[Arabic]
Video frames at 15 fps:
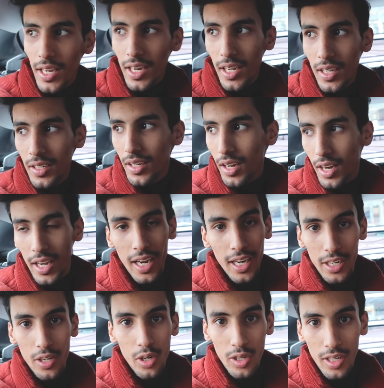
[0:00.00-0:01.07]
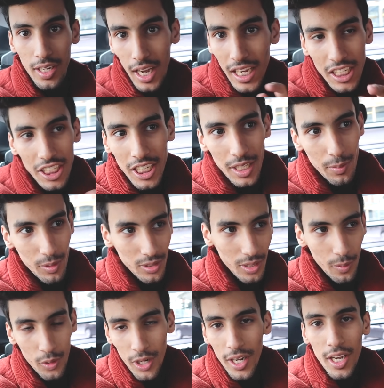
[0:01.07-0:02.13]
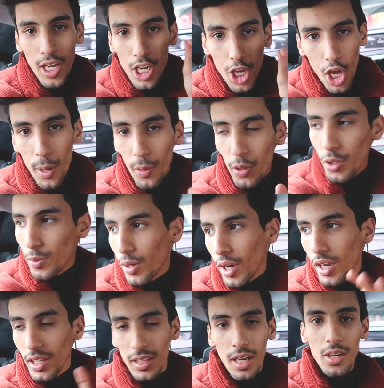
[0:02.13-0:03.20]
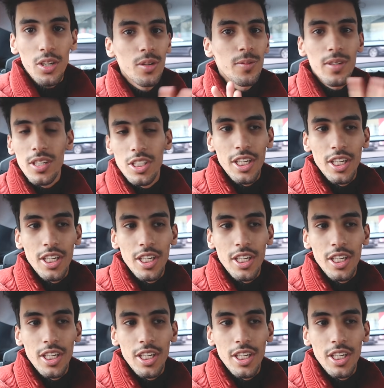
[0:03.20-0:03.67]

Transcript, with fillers: عنها الله يخلي جوجل اي شيء تبونه ابحثوا بجوجل يطلع لكم كل